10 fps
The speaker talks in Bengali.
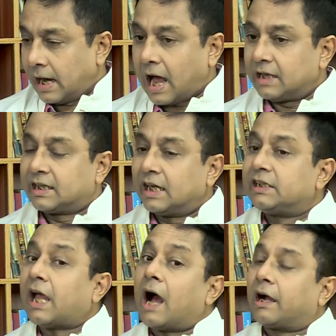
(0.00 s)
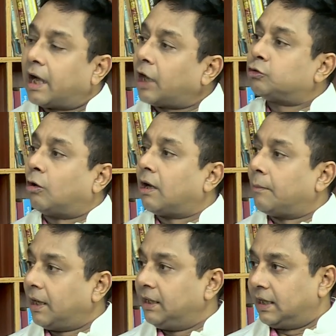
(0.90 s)
আজকের যে আগ্রাসন
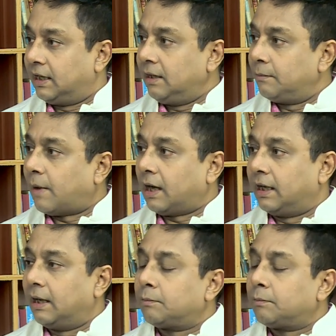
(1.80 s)
আমরা দেখি মাঠে